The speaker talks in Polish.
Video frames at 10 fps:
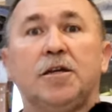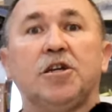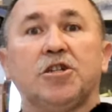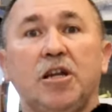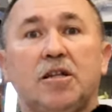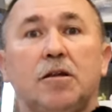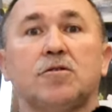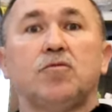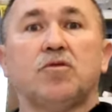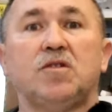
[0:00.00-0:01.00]
Jeżeli te
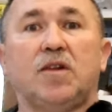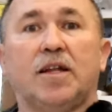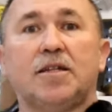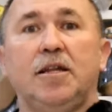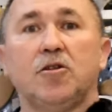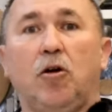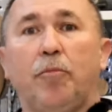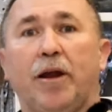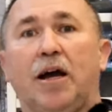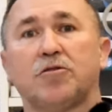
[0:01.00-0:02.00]
rysunki są na tyle
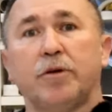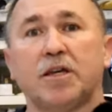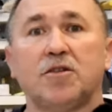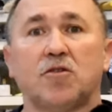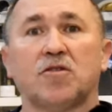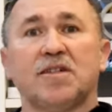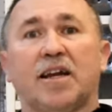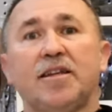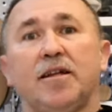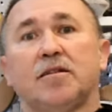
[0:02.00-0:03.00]
dobre, a człowiek jest
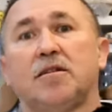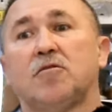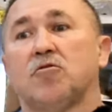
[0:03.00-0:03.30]
rozgarnięty,